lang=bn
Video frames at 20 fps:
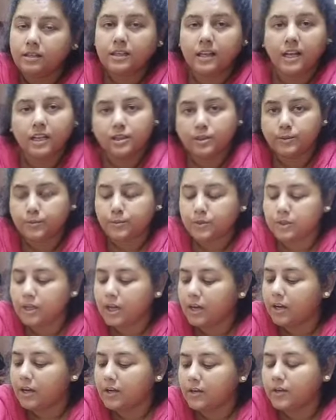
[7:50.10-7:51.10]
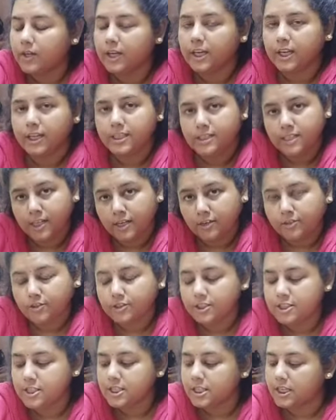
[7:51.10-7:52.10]
ডাল তো পুরো খাওয়া হয়ে গেছে এখন
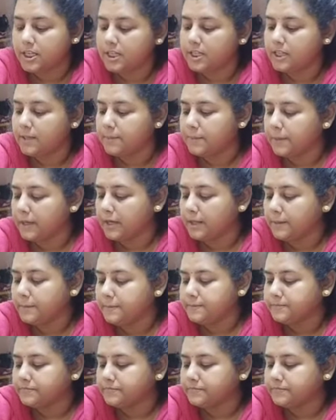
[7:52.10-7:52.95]
হচ্ছে চিকেনের পালা